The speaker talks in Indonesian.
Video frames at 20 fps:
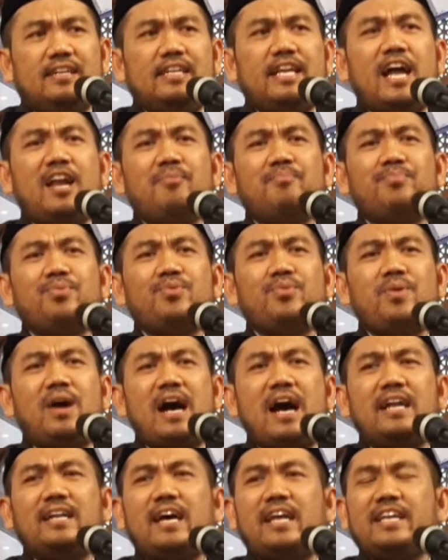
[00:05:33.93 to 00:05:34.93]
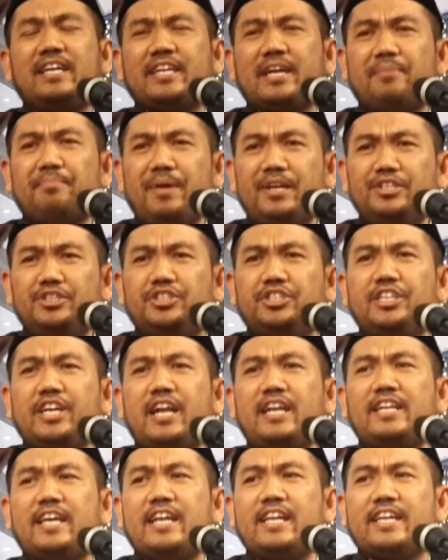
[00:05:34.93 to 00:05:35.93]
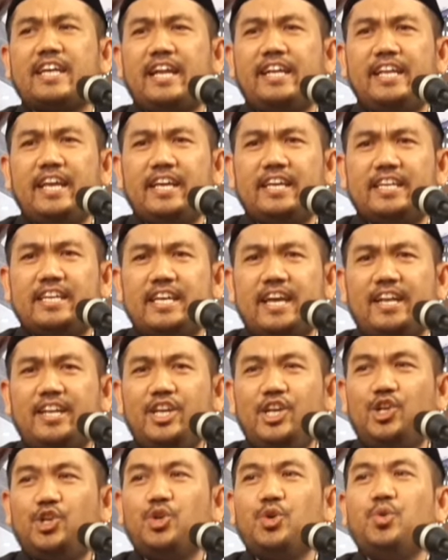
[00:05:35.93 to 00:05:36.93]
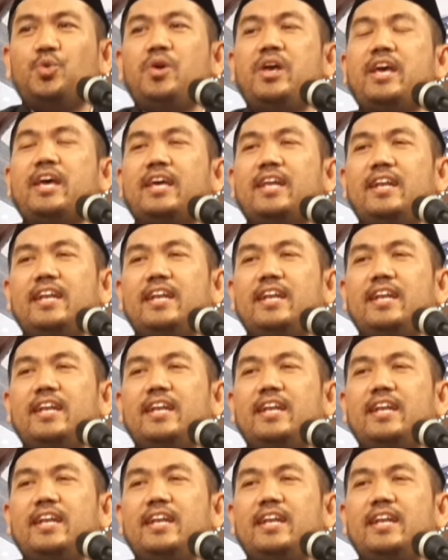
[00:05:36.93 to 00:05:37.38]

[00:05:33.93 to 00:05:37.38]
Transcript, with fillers: Dan buah dari kebencian dan kedengkian itu